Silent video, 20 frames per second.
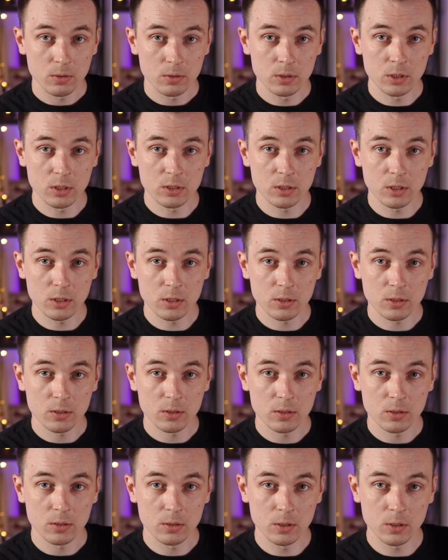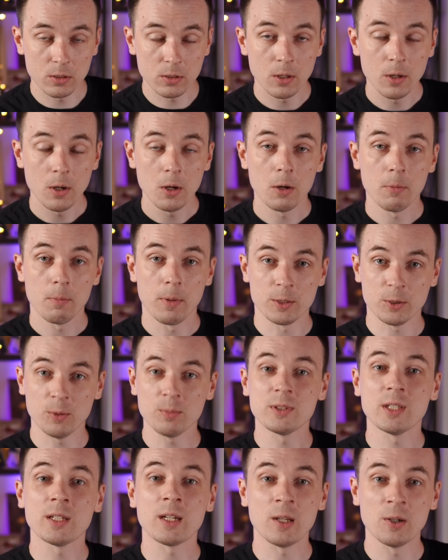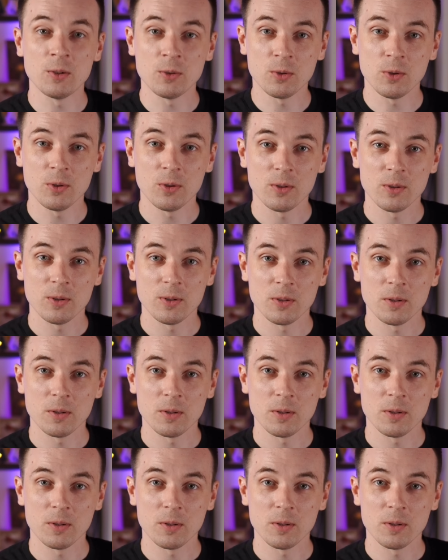тык-тык, тык, потом тарелку,